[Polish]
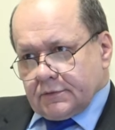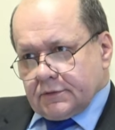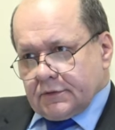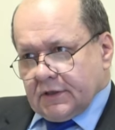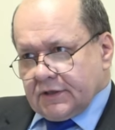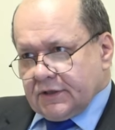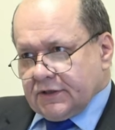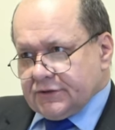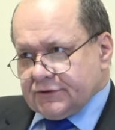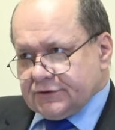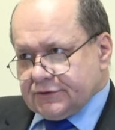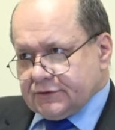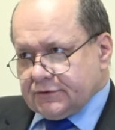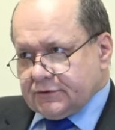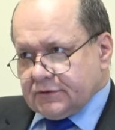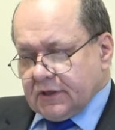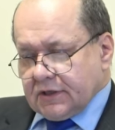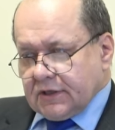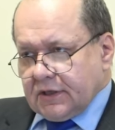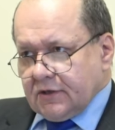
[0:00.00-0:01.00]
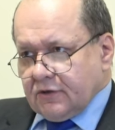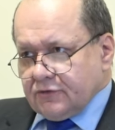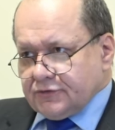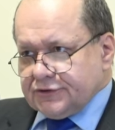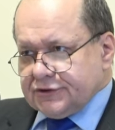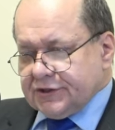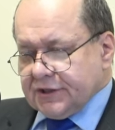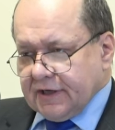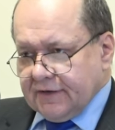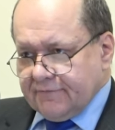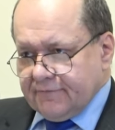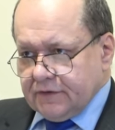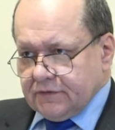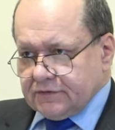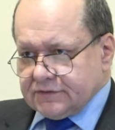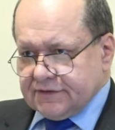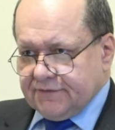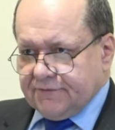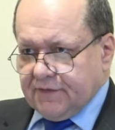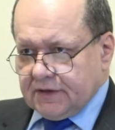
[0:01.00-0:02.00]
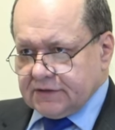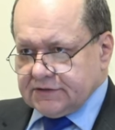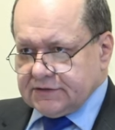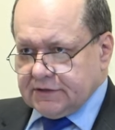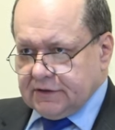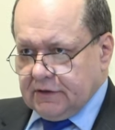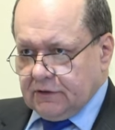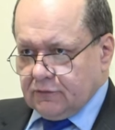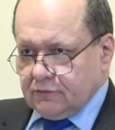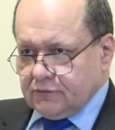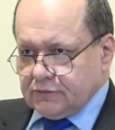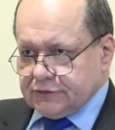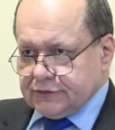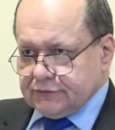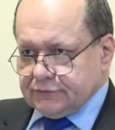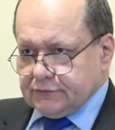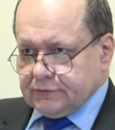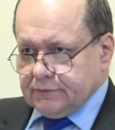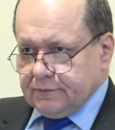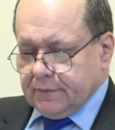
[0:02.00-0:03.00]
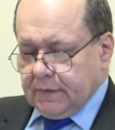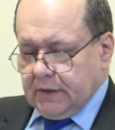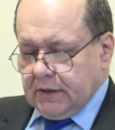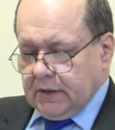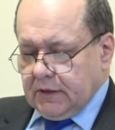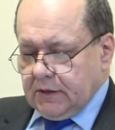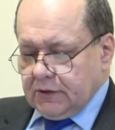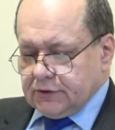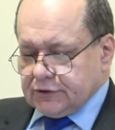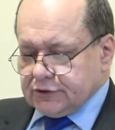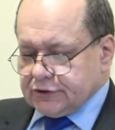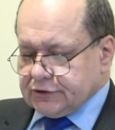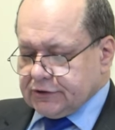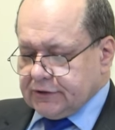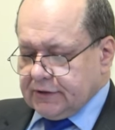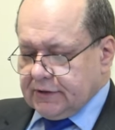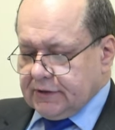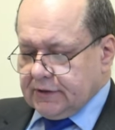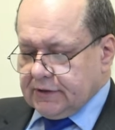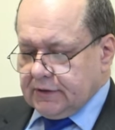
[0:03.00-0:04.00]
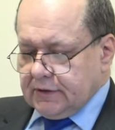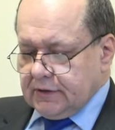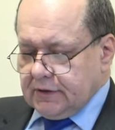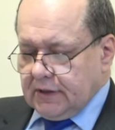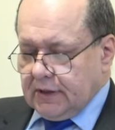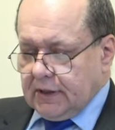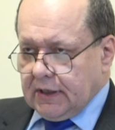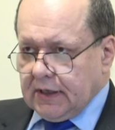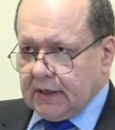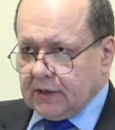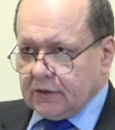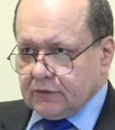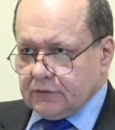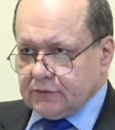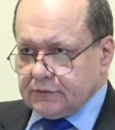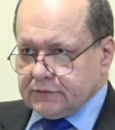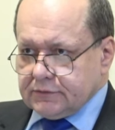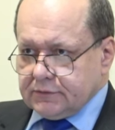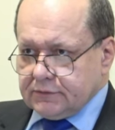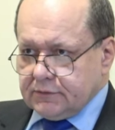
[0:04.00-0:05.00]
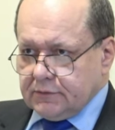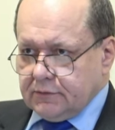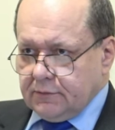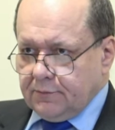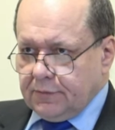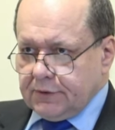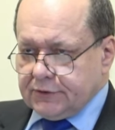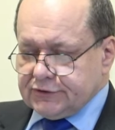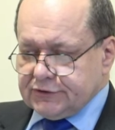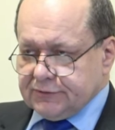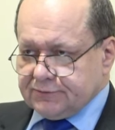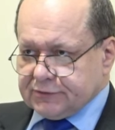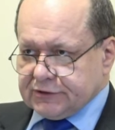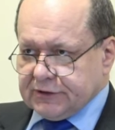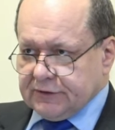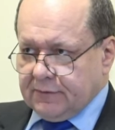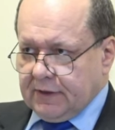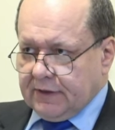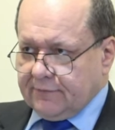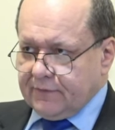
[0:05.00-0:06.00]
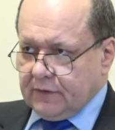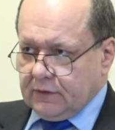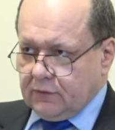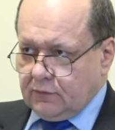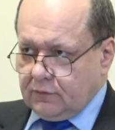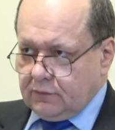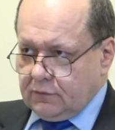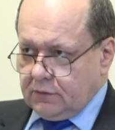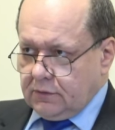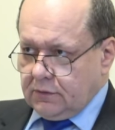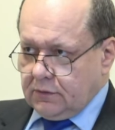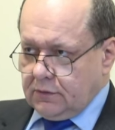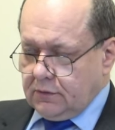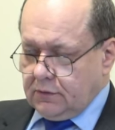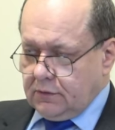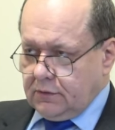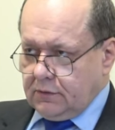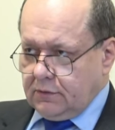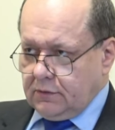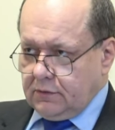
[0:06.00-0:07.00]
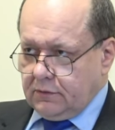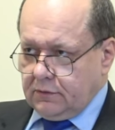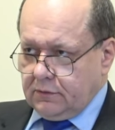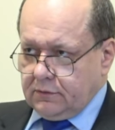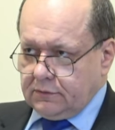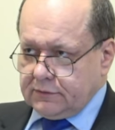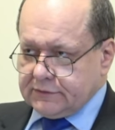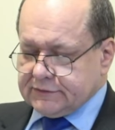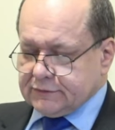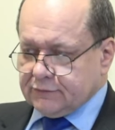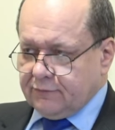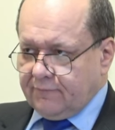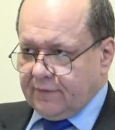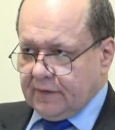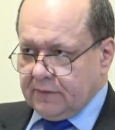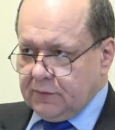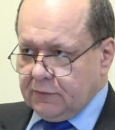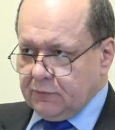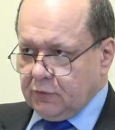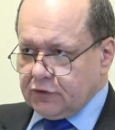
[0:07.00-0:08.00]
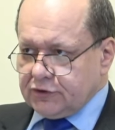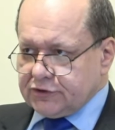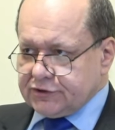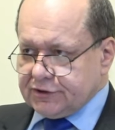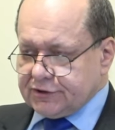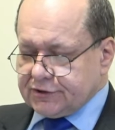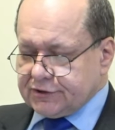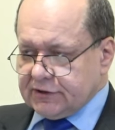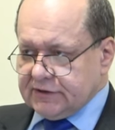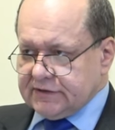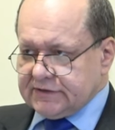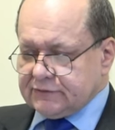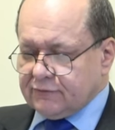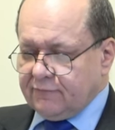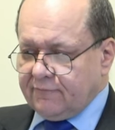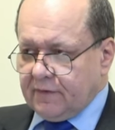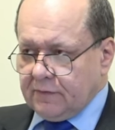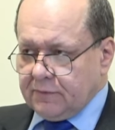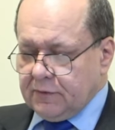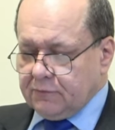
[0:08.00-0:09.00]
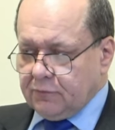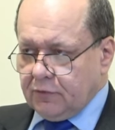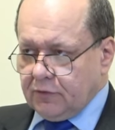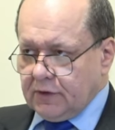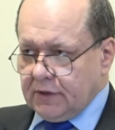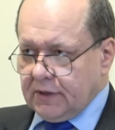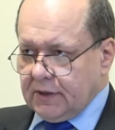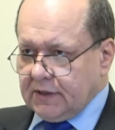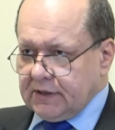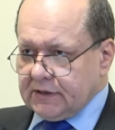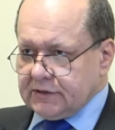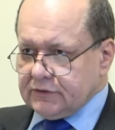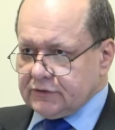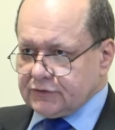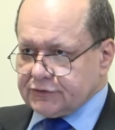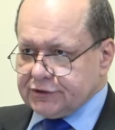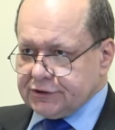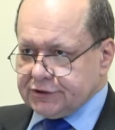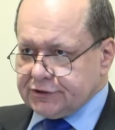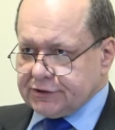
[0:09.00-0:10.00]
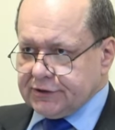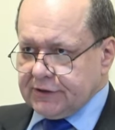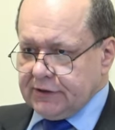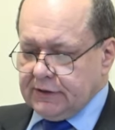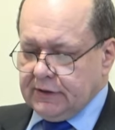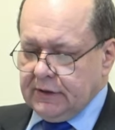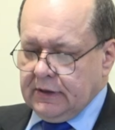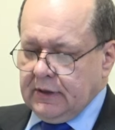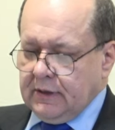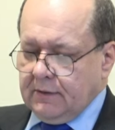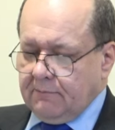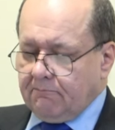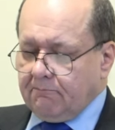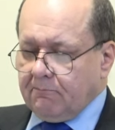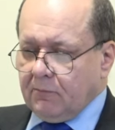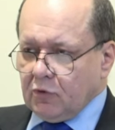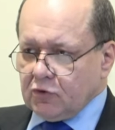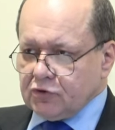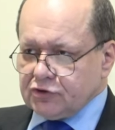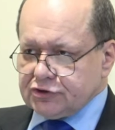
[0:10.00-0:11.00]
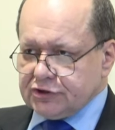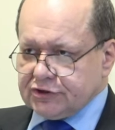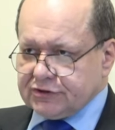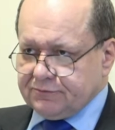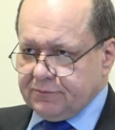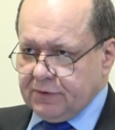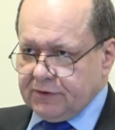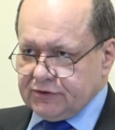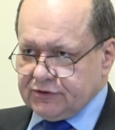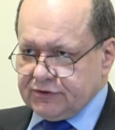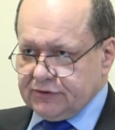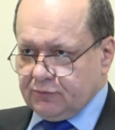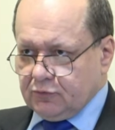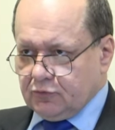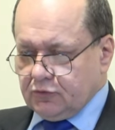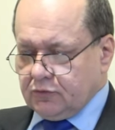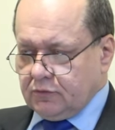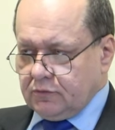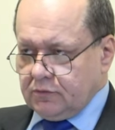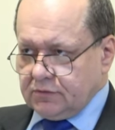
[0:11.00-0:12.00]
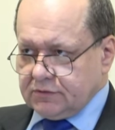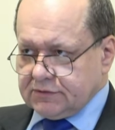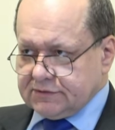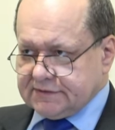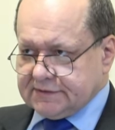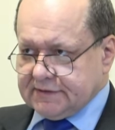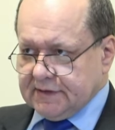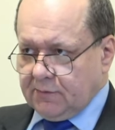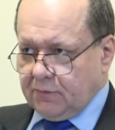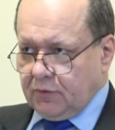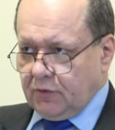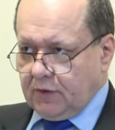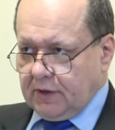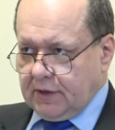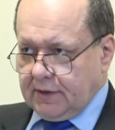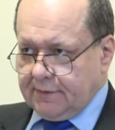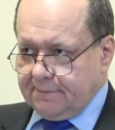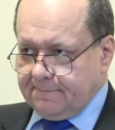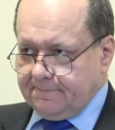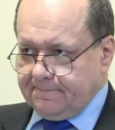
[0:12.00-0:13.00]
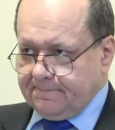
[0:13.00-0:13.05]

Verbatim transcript: takie takiego ciekawego stwierdzenia użył, że Aaron będzie przemawiał y, słowami Mojżesza i słowami Boga, a jednocześnie Mojżesz będzie mu za Boga.